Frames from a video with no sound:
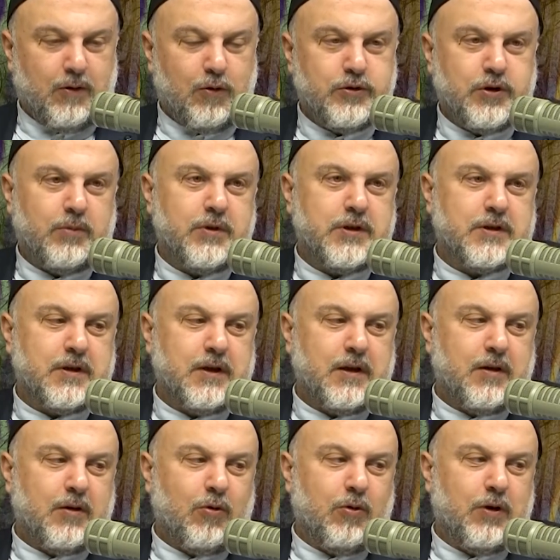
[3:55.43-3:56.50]
Hocamız
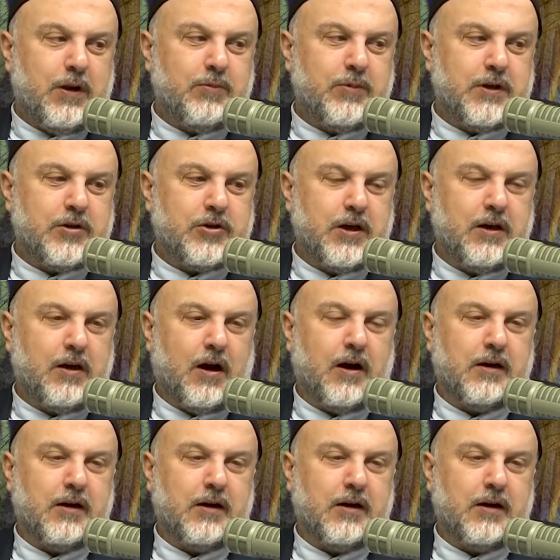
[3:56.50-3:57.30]
öyle bir şey